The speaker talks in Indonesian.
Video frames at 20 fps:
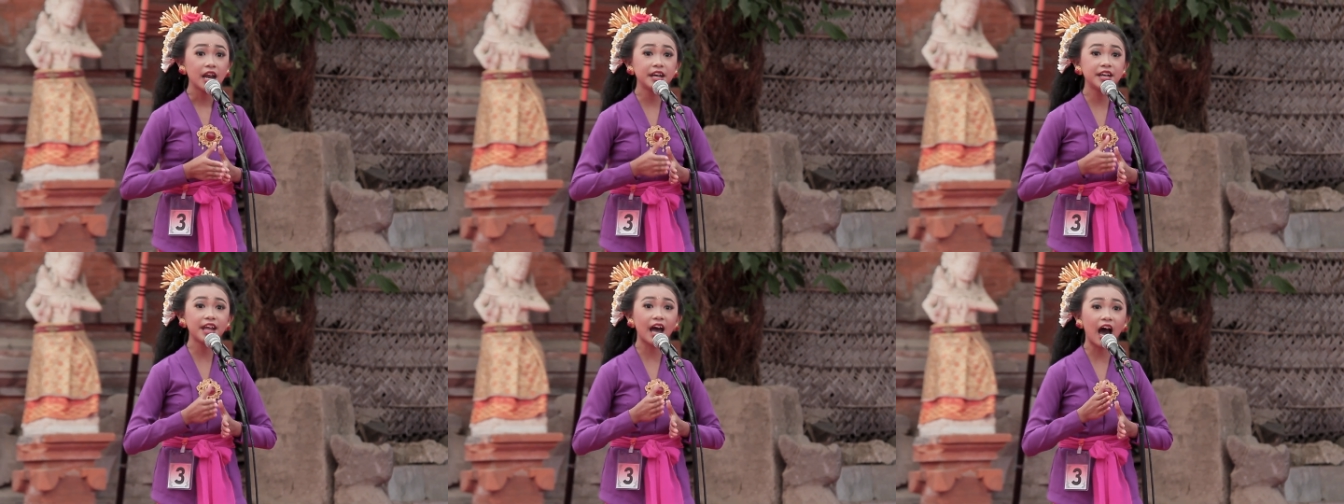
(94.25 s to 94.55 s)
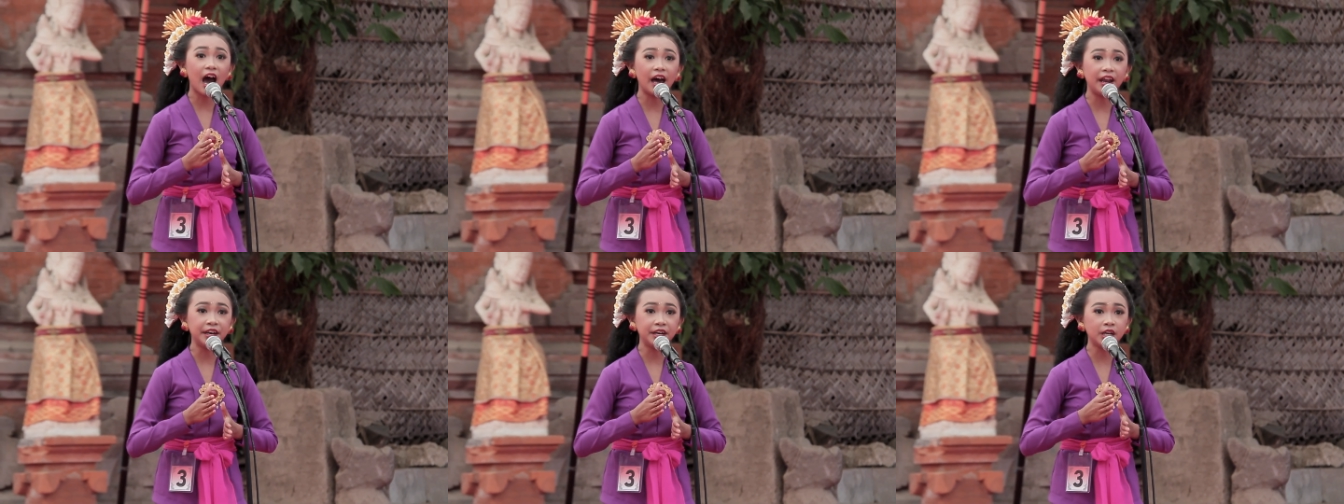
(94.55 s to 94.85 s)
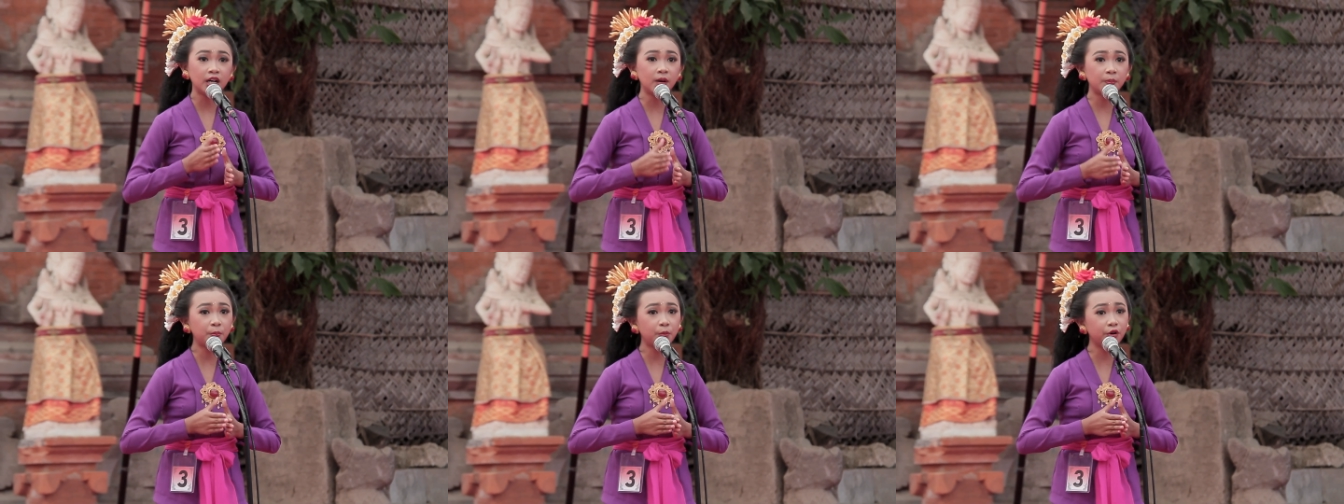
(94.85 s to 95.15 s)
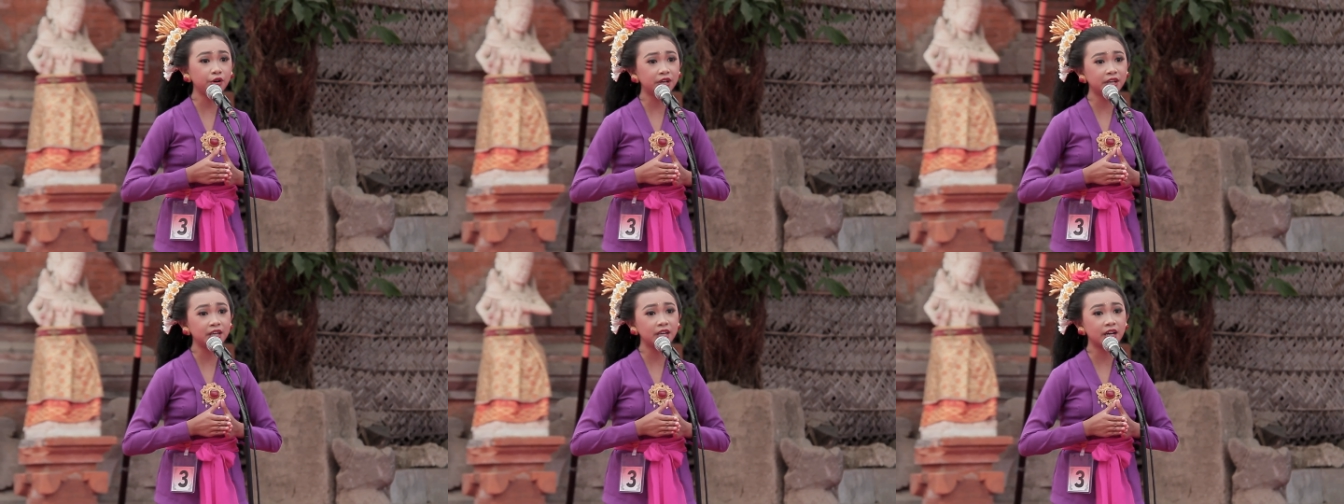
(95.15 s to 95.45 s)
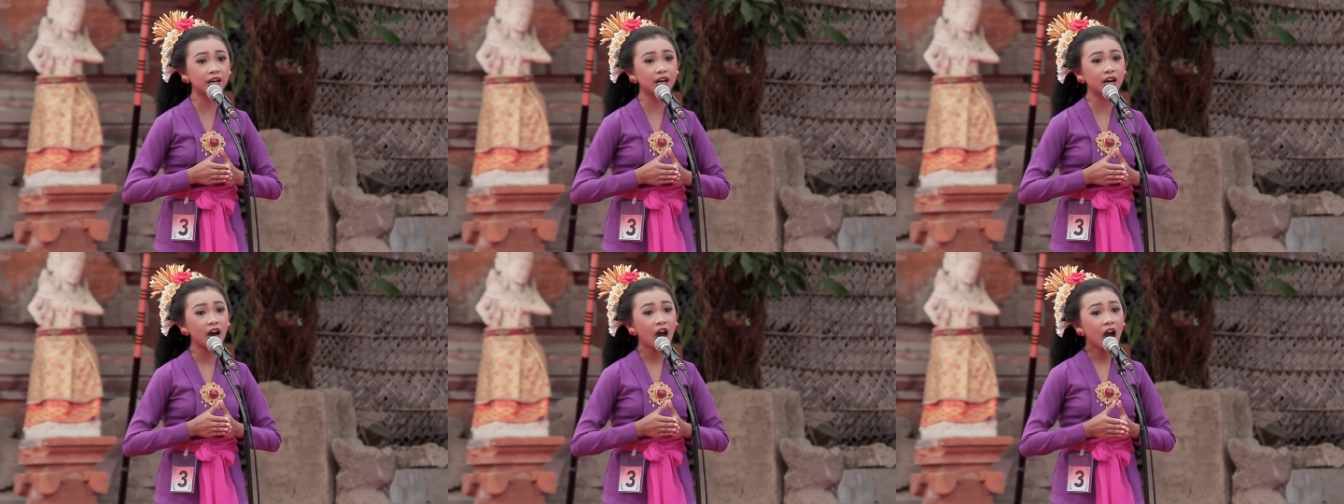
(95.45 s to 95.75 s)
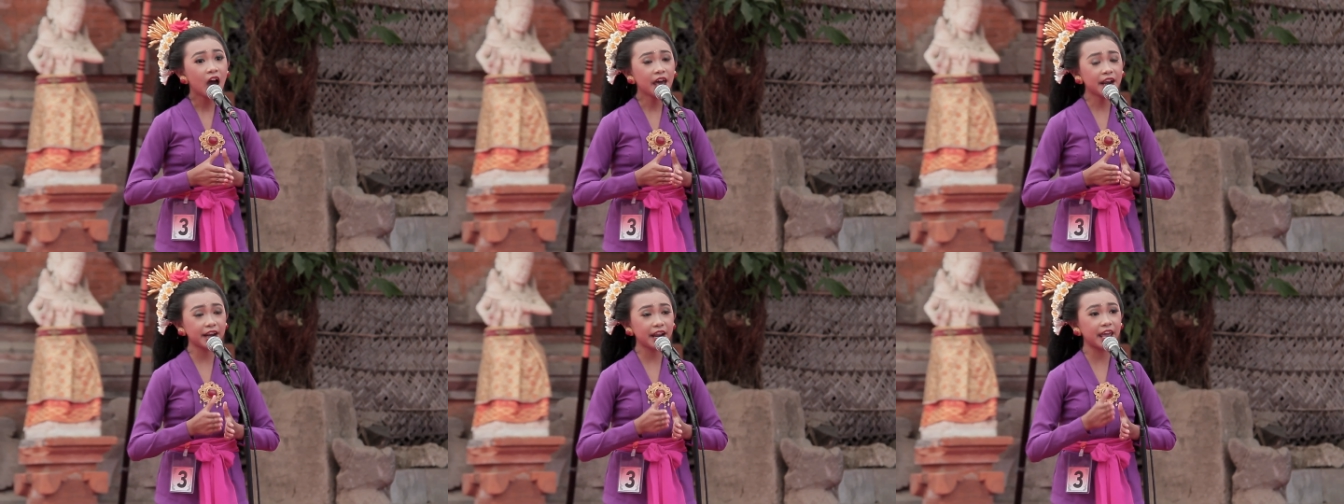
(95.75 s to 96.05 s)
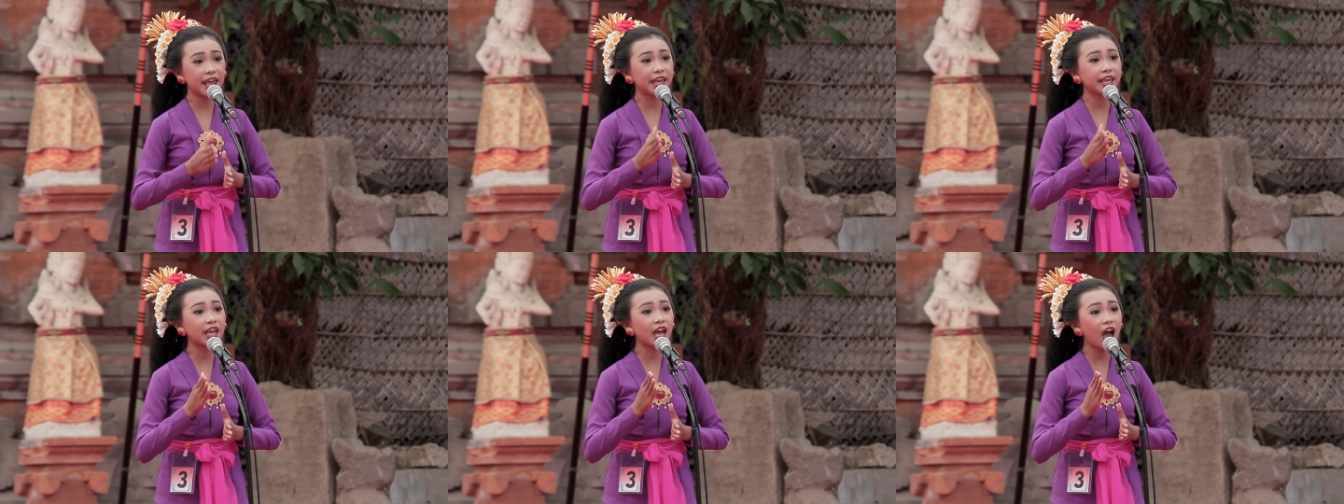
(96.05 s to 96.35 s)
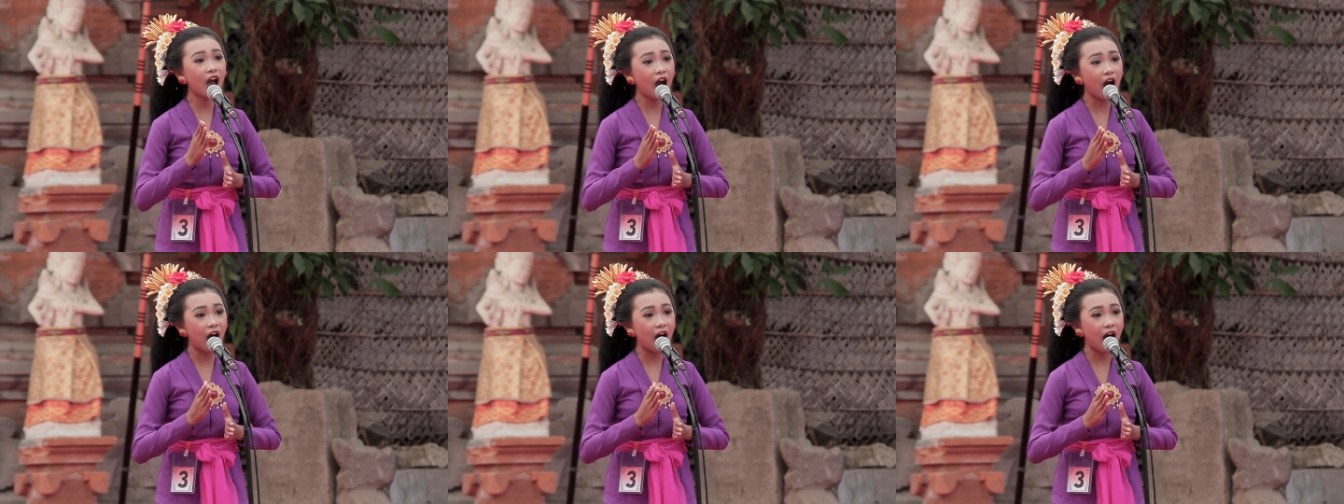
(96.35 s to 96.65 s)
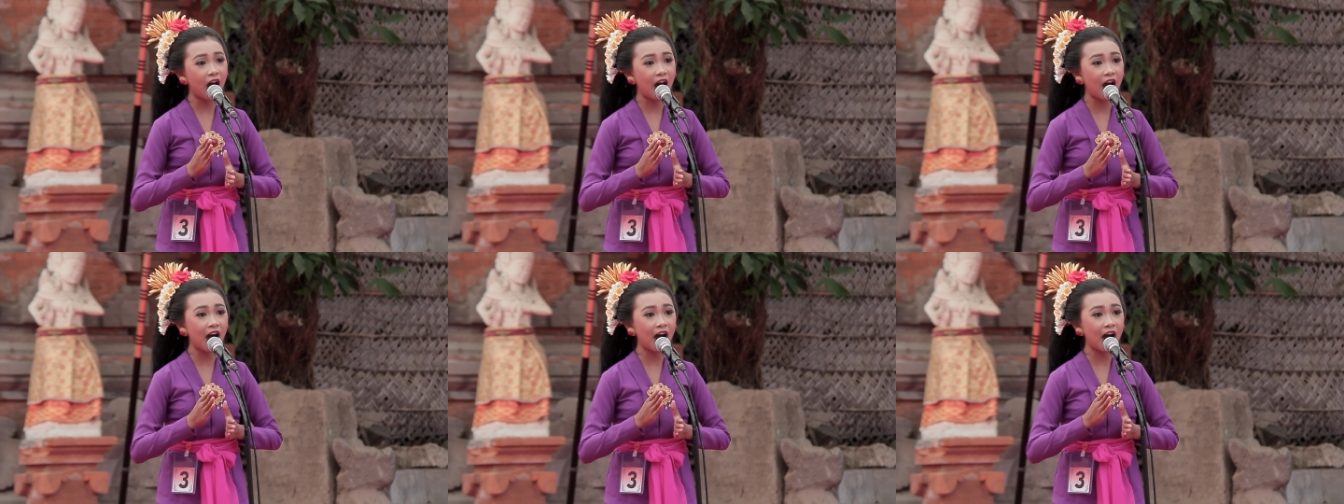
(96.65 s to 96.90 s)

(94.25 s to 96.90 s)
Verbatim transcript: dana punya ring a